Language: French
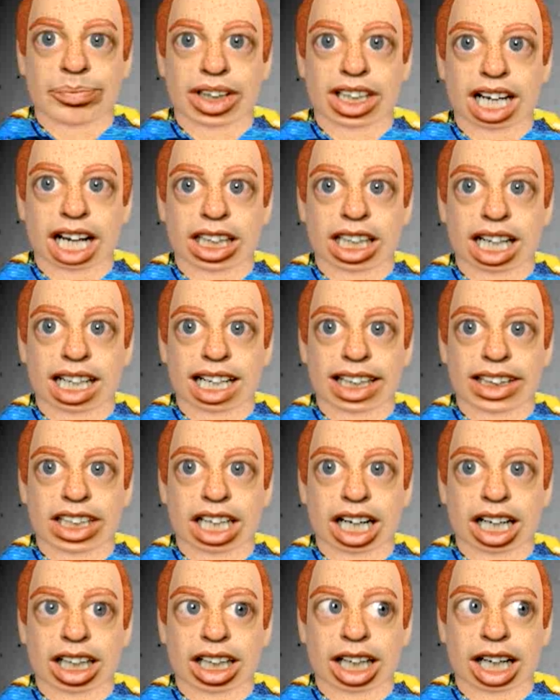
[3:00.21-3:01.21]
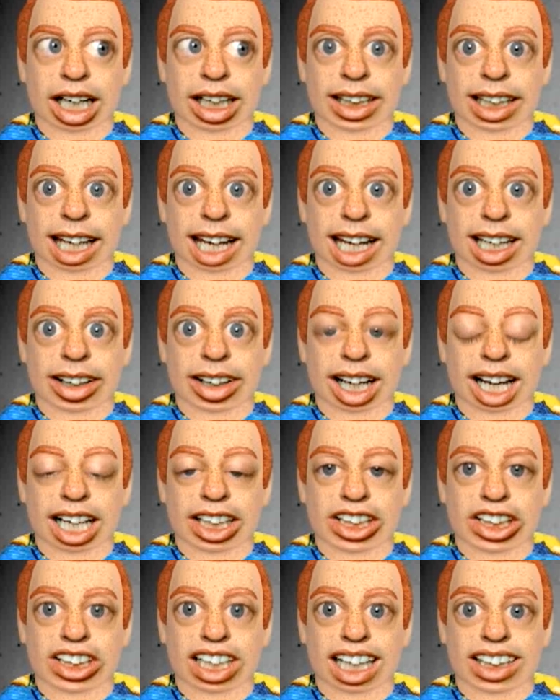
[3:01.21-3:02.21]
pina colada, OK?
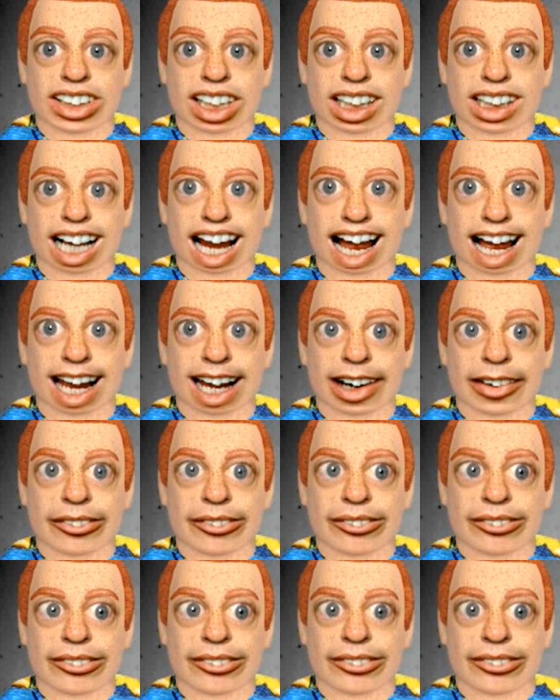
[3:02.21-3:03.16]
C'est assez clair?